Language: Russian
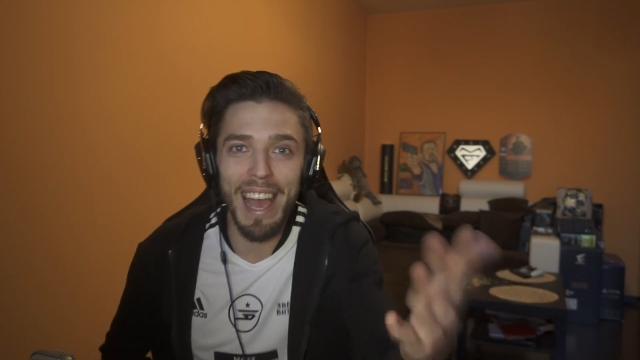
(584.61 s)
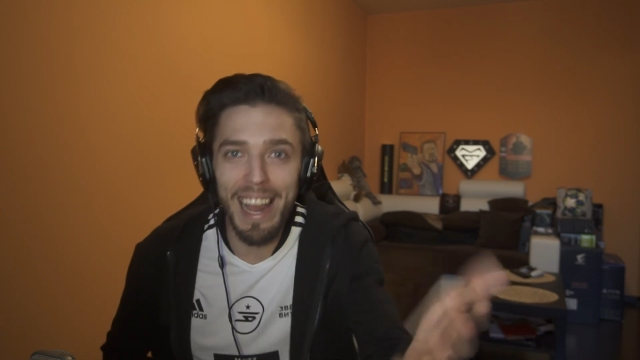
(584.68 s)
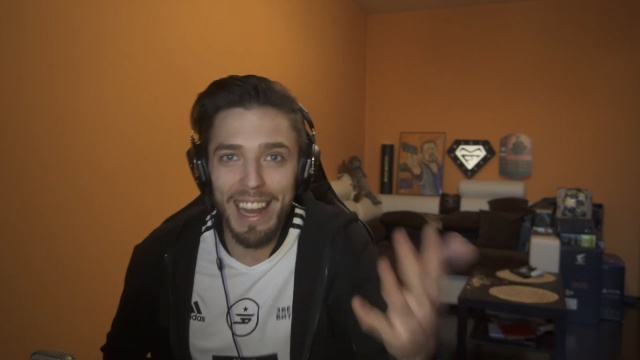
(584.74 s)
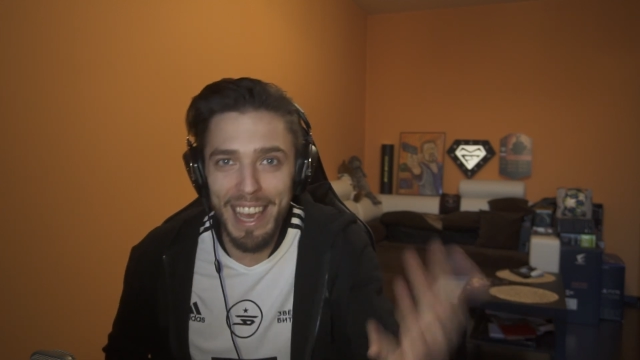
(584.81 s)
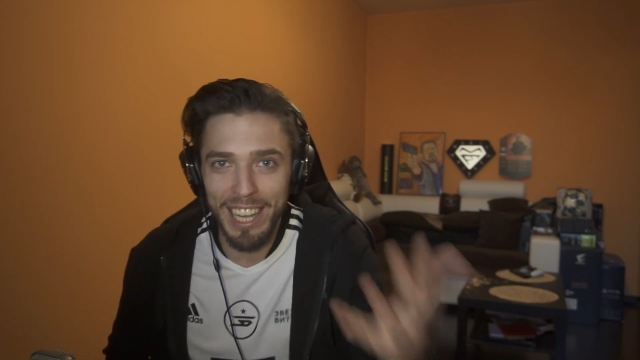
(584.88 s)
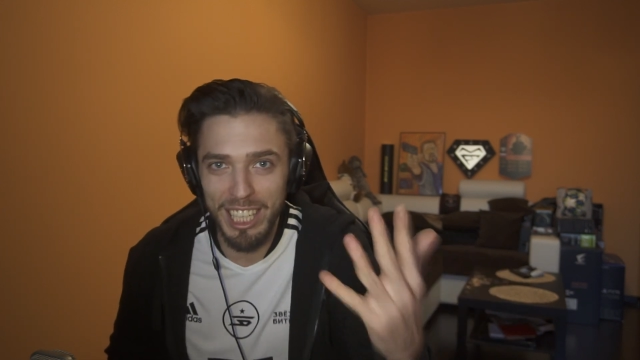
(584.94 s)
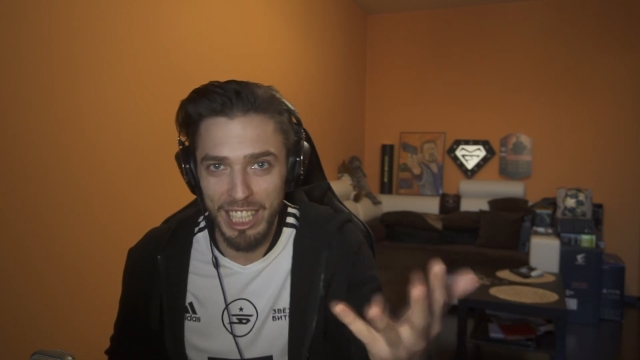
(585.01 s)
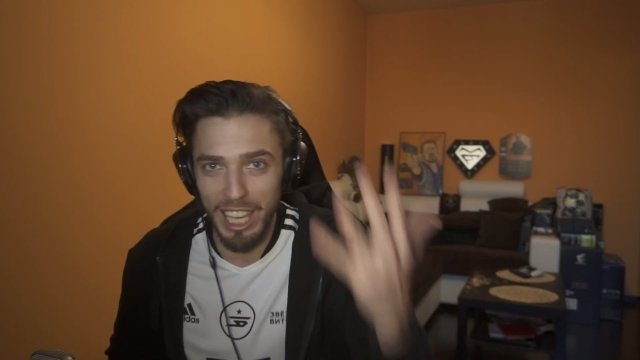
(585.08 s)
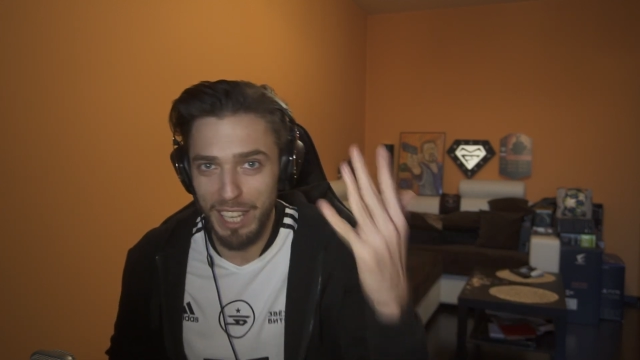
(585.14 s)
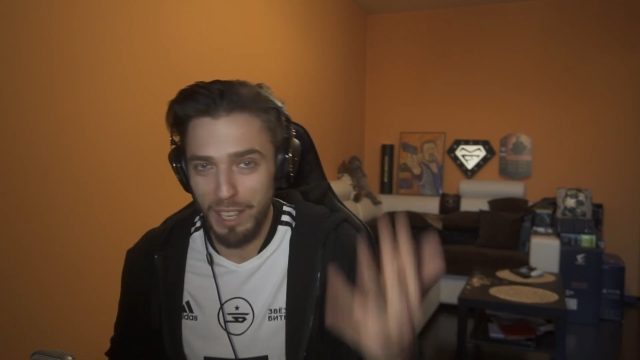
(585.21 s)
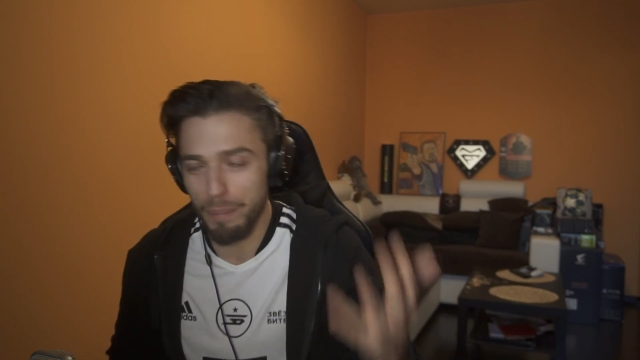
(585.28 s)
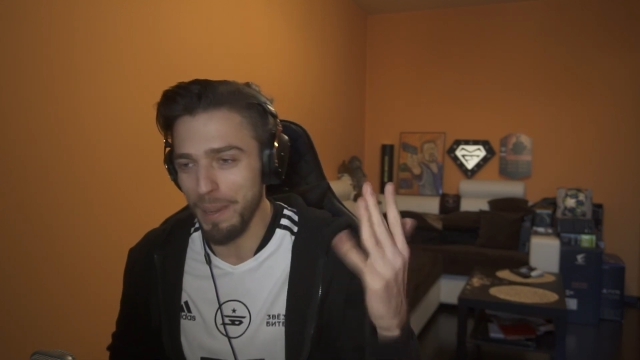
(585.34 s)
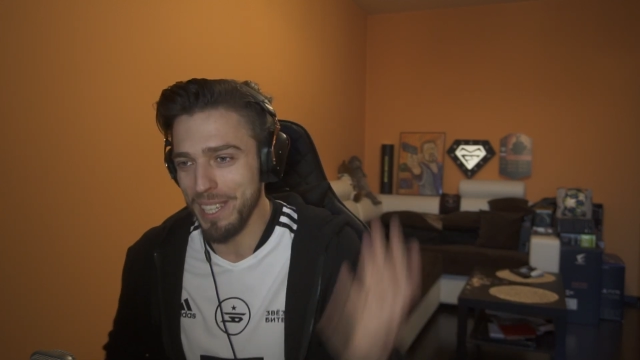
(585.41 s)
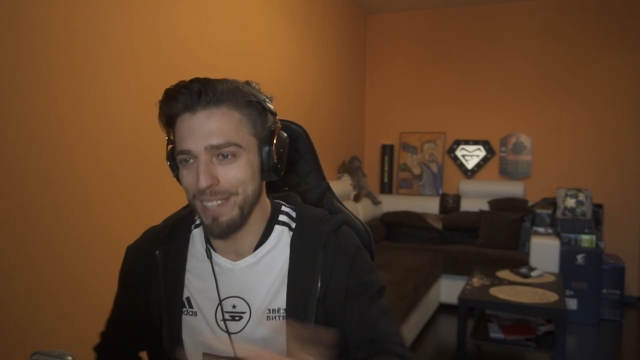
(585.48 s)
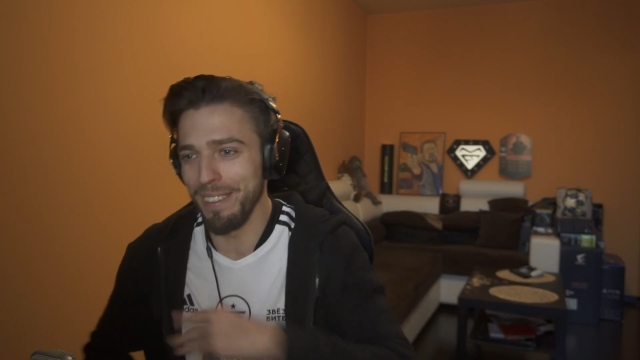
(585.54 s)
Алексея не
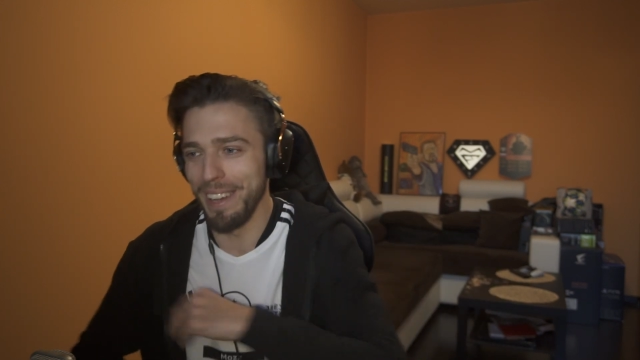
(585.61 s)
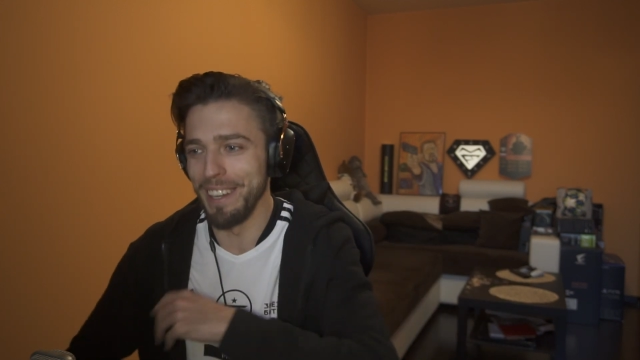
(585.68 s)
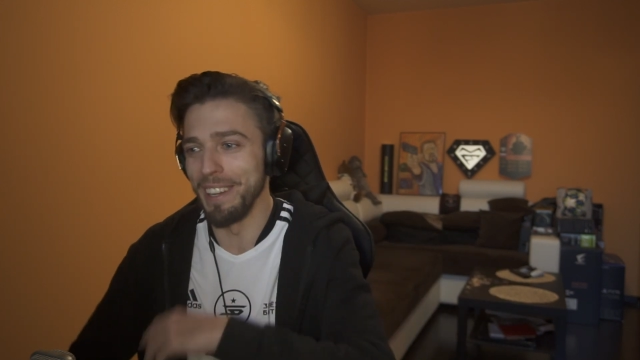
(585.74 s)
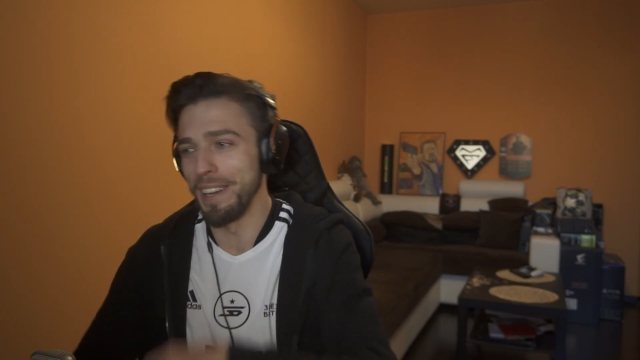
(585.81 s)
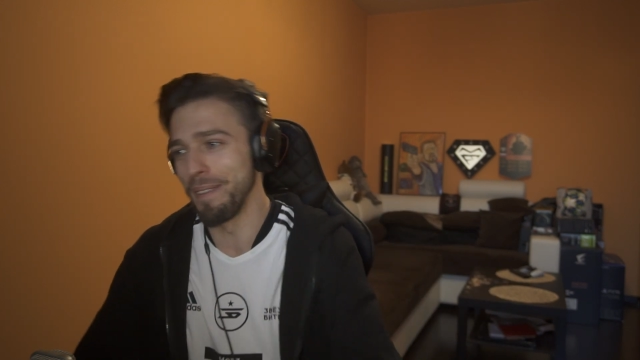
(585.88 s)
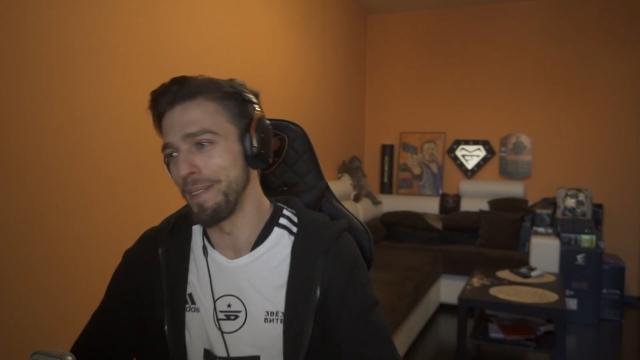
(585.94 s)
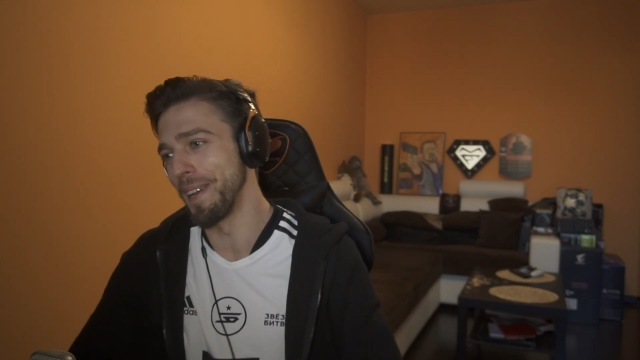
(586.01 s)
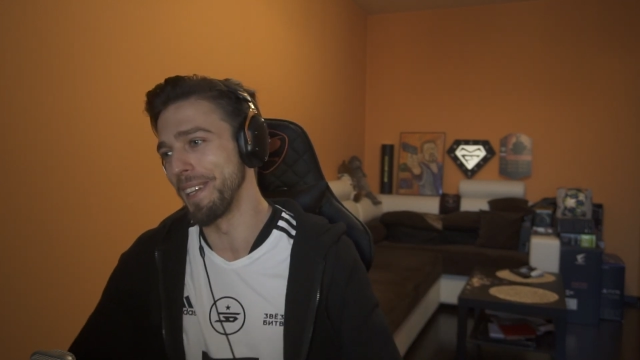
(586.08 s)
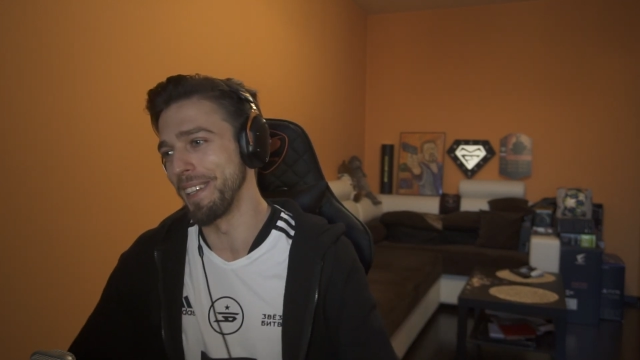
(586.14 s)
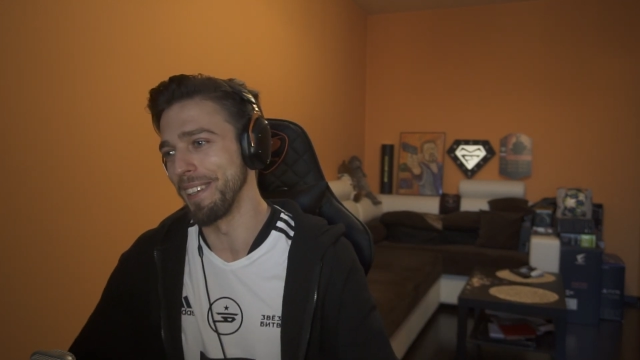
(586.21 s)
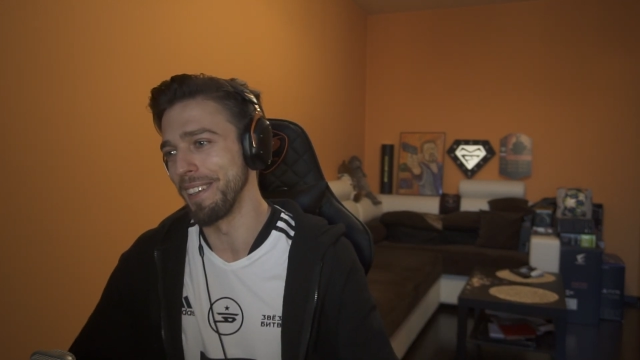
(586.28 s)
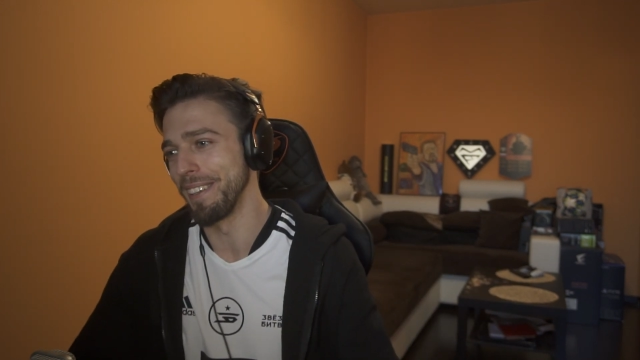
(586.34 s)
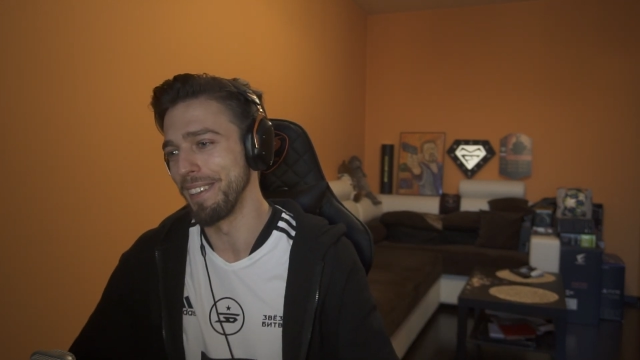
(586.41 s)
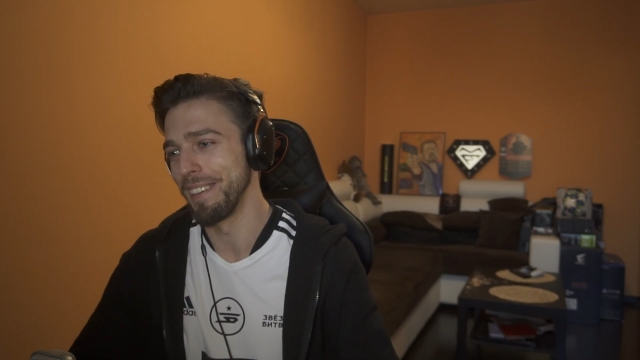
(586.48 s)
позвали, ребята.